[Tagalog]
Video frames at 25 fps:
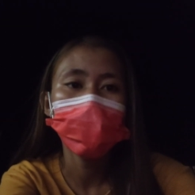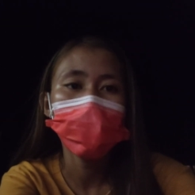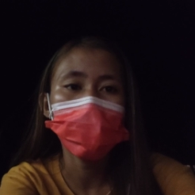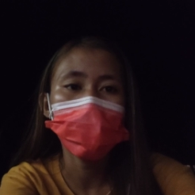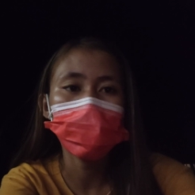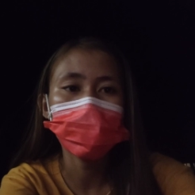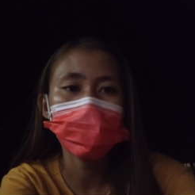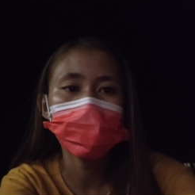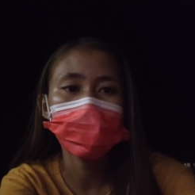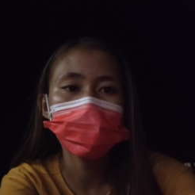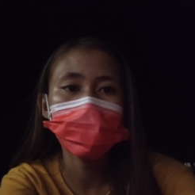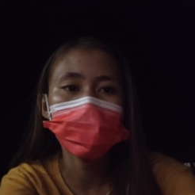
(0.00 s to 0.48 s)

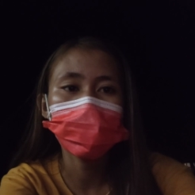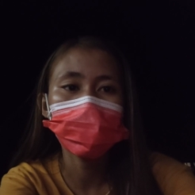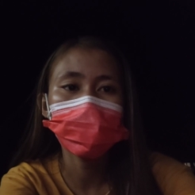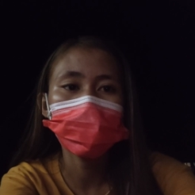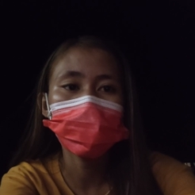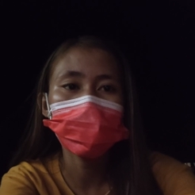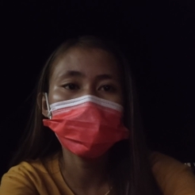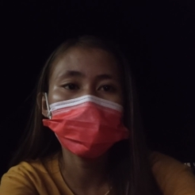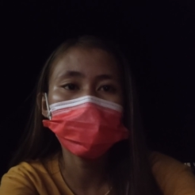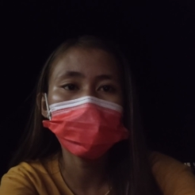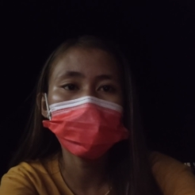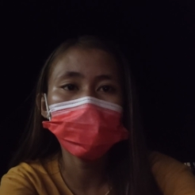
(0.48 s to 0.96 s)
At hindi ko
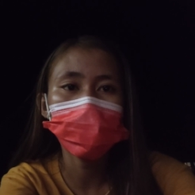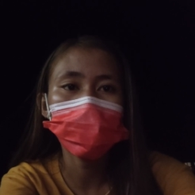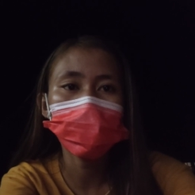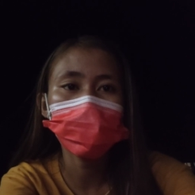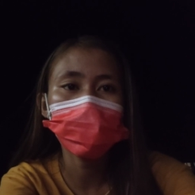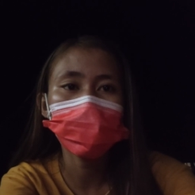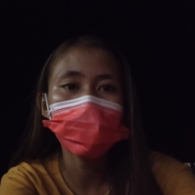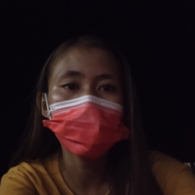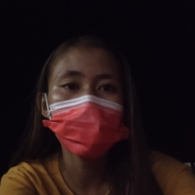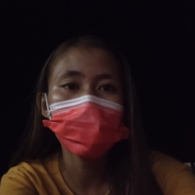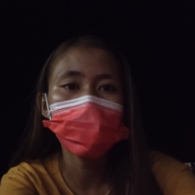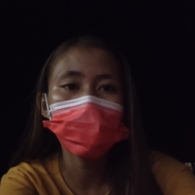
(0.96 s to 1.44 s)
rin po alam
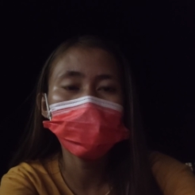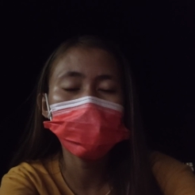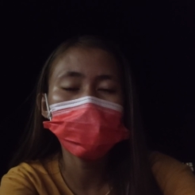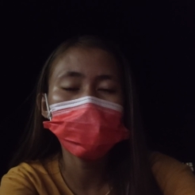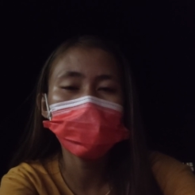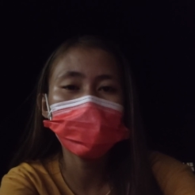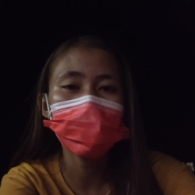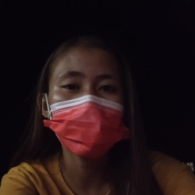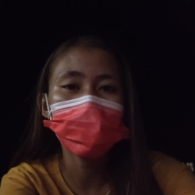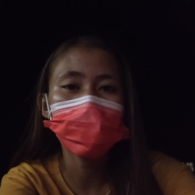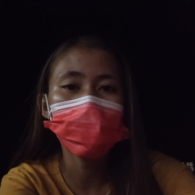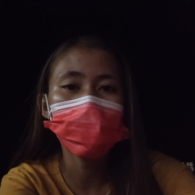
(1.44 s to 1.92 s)
kung
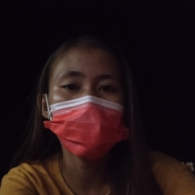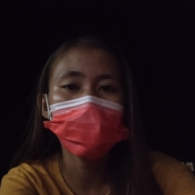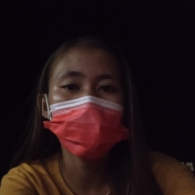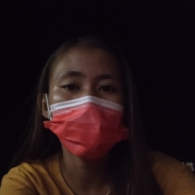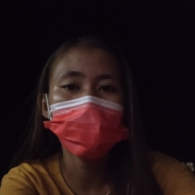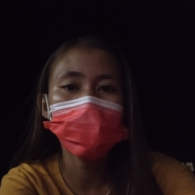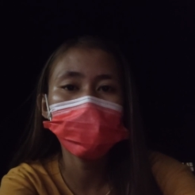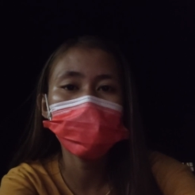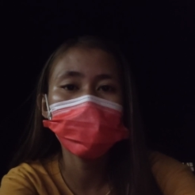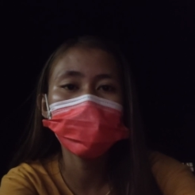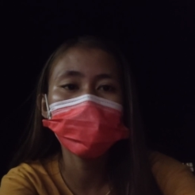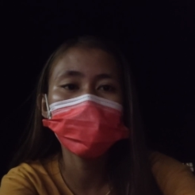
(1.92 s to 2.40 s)
magkano po ang
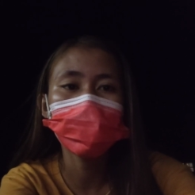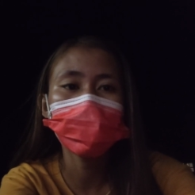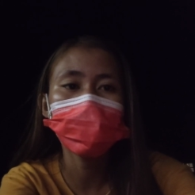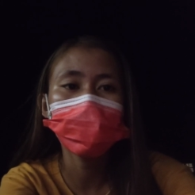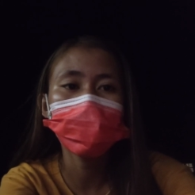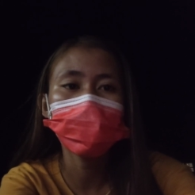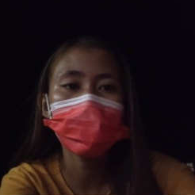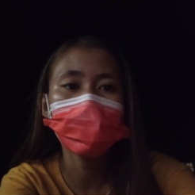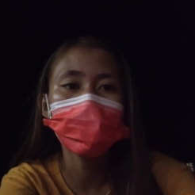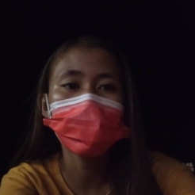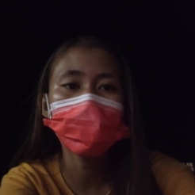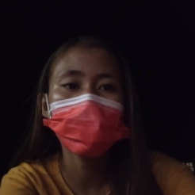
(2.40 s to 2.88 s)
aabuti
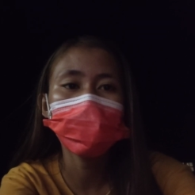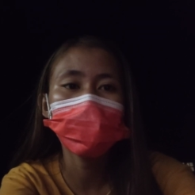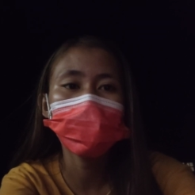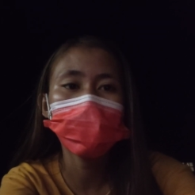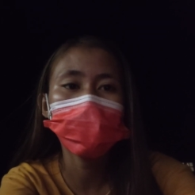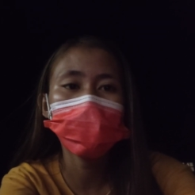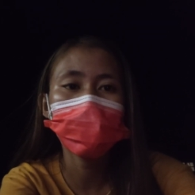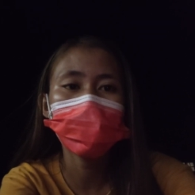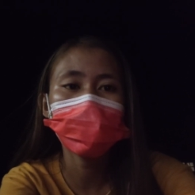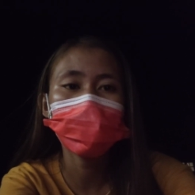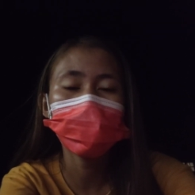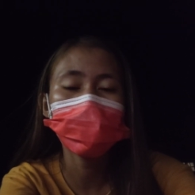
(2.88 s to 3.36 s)
ng bill
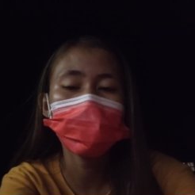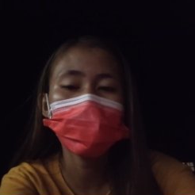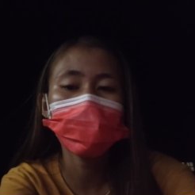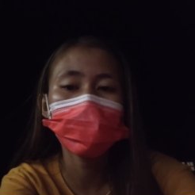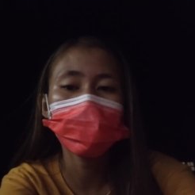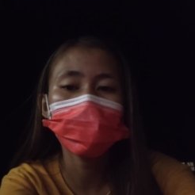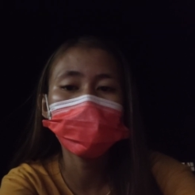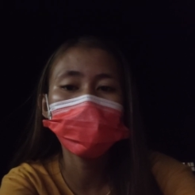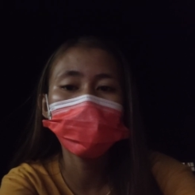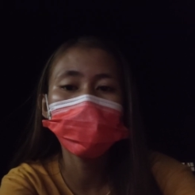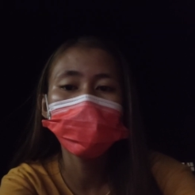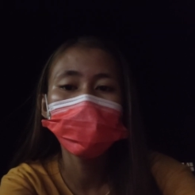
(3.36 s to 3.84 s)
namin
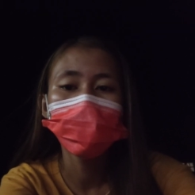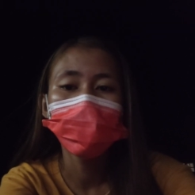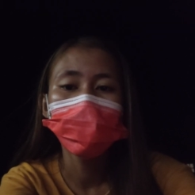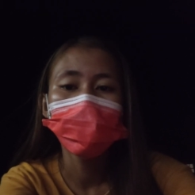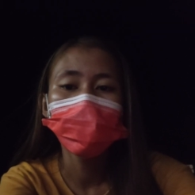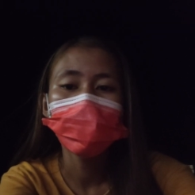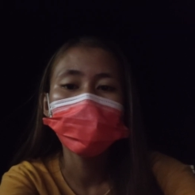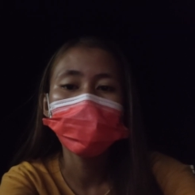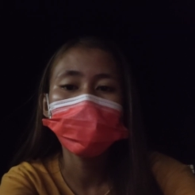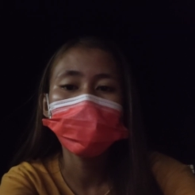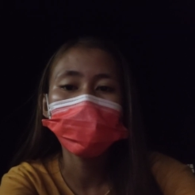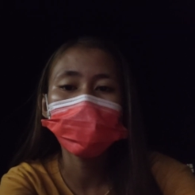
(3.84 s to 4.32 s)
dito.
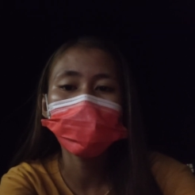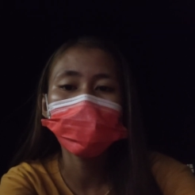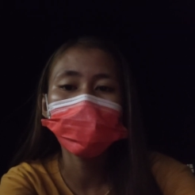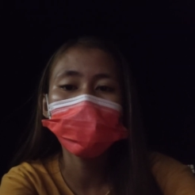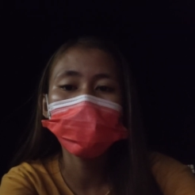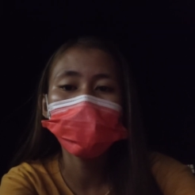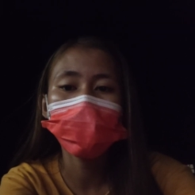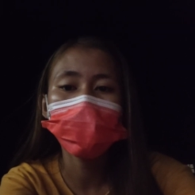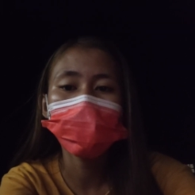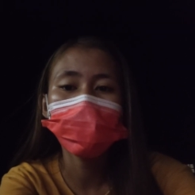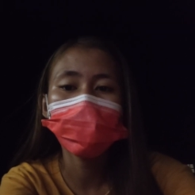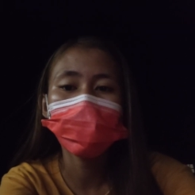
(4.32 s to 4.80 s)
Pero
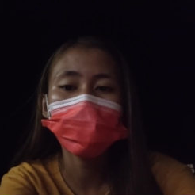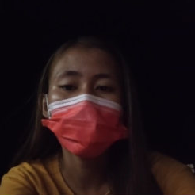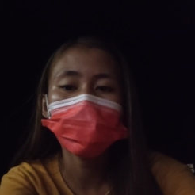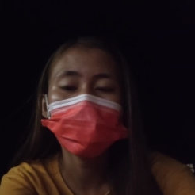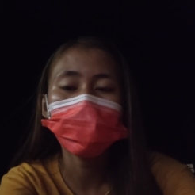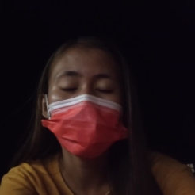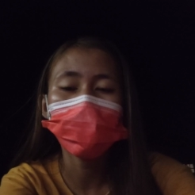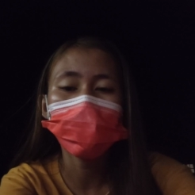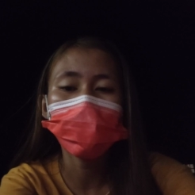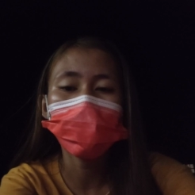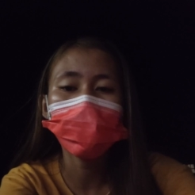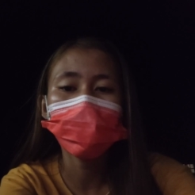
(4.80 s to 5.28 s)
wala naman
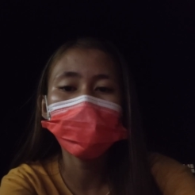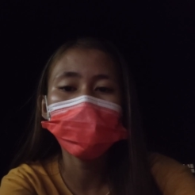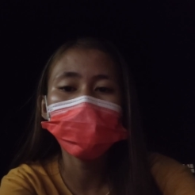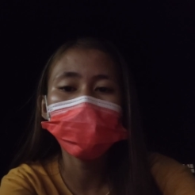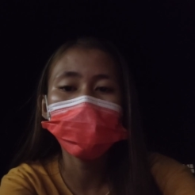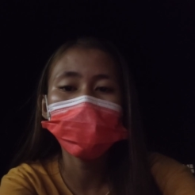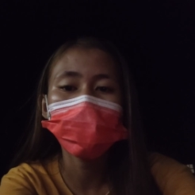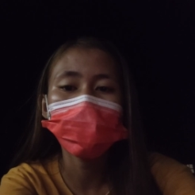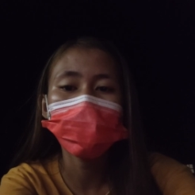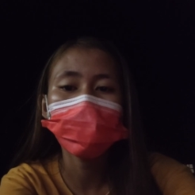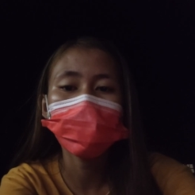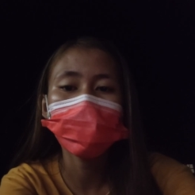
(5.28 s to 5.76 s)
po akong
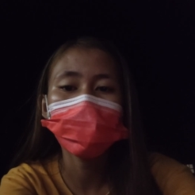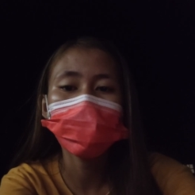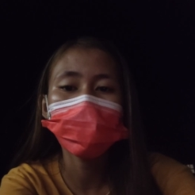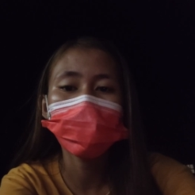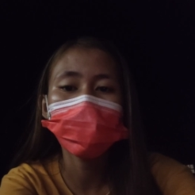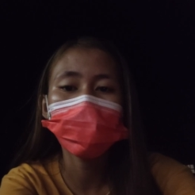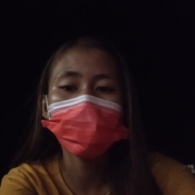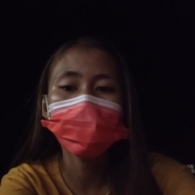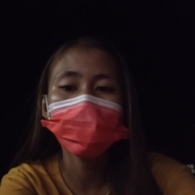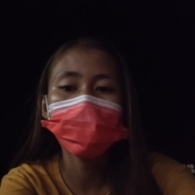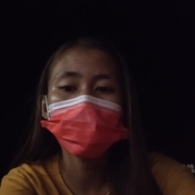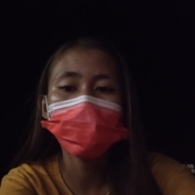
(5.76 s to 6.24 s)
pakialam
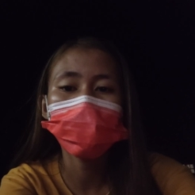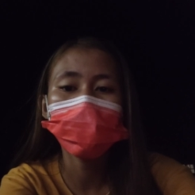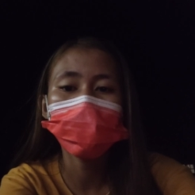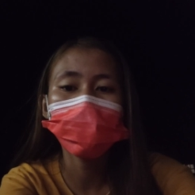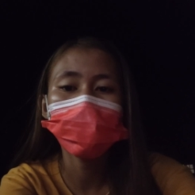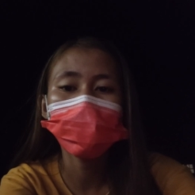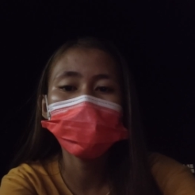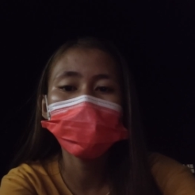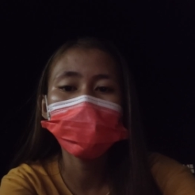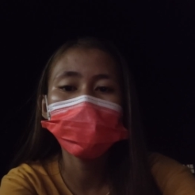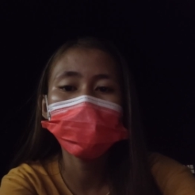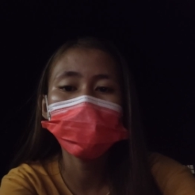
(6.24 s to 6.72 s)
doon
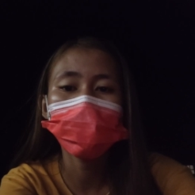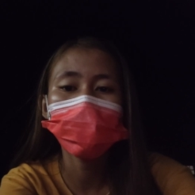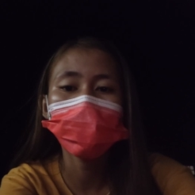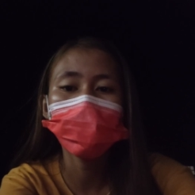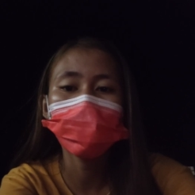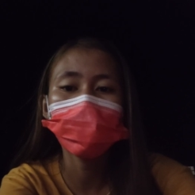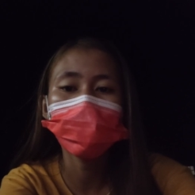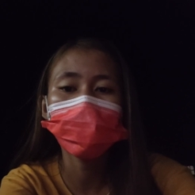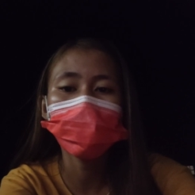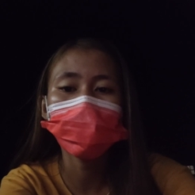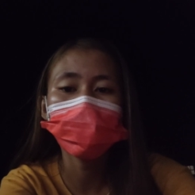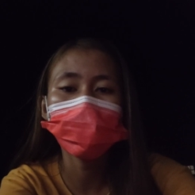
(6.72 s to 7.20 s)
dahil ang
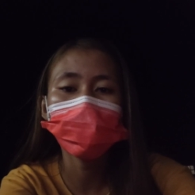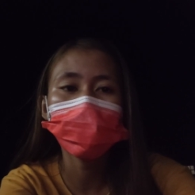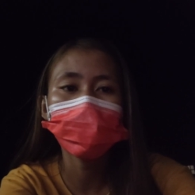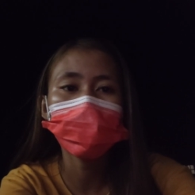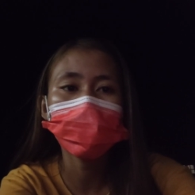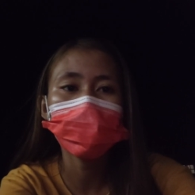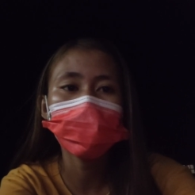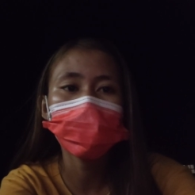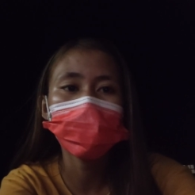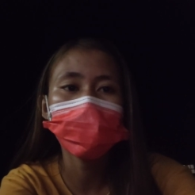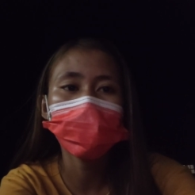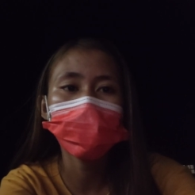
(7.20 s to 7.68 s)
importante
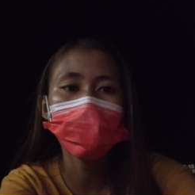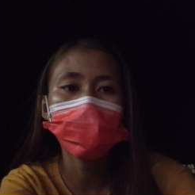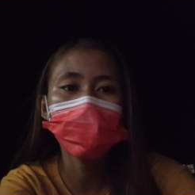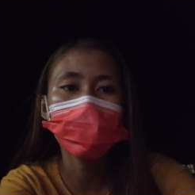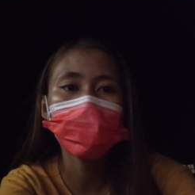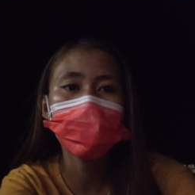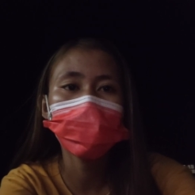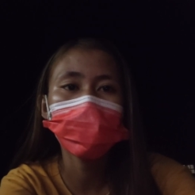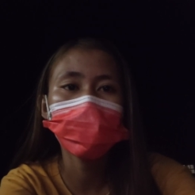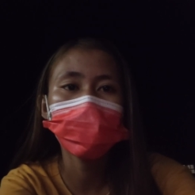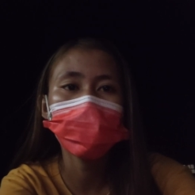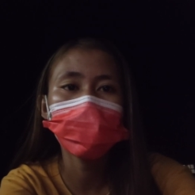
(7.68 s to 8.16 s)
po ay ang
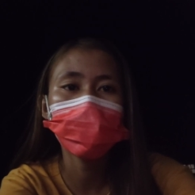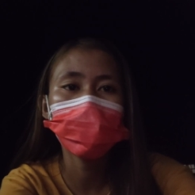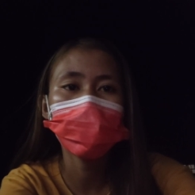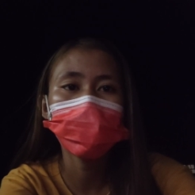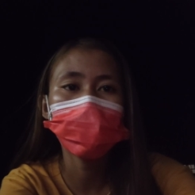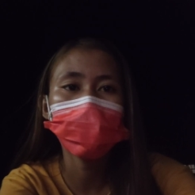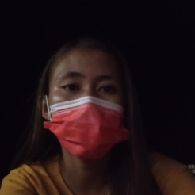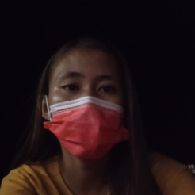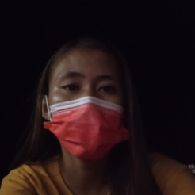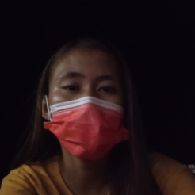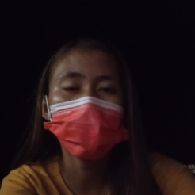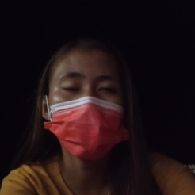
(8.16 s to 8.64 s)
buhay po
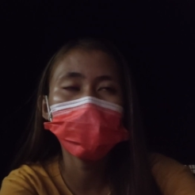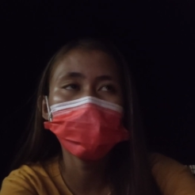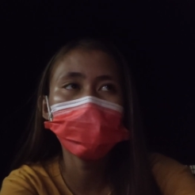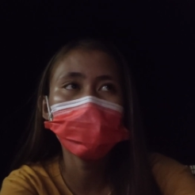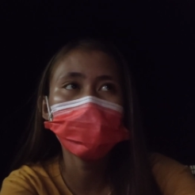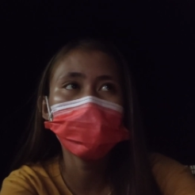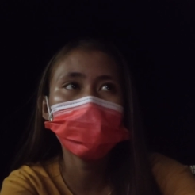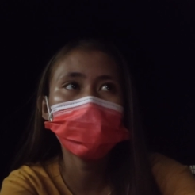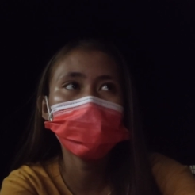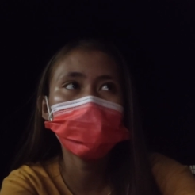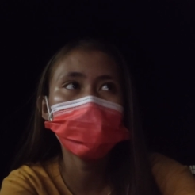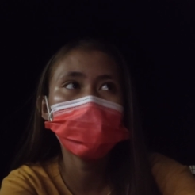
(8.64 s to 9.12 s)
ng
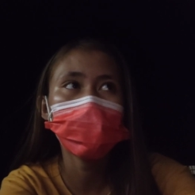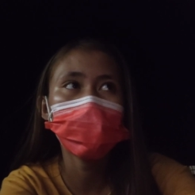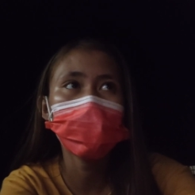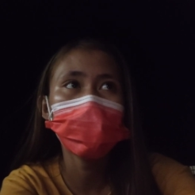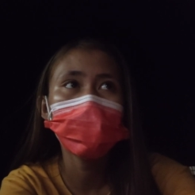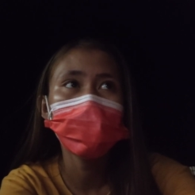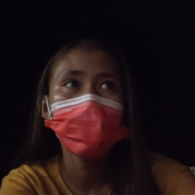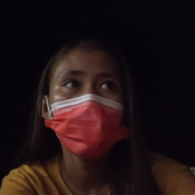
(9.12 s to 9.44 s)
aking anak.